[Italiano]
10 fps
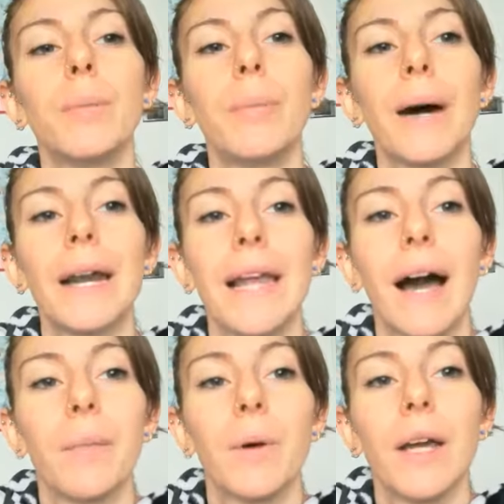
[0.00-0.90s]

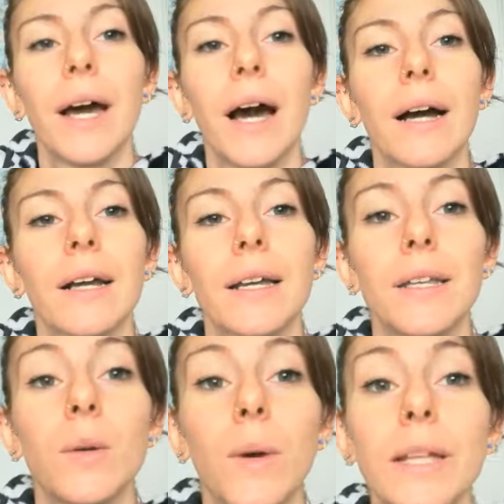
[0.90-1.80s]
parliamone anche
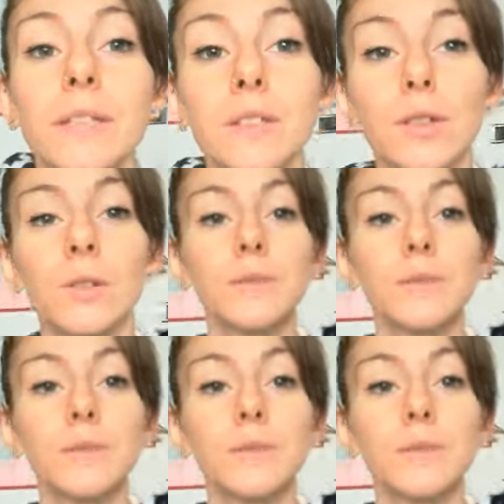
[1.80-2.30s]
di questo.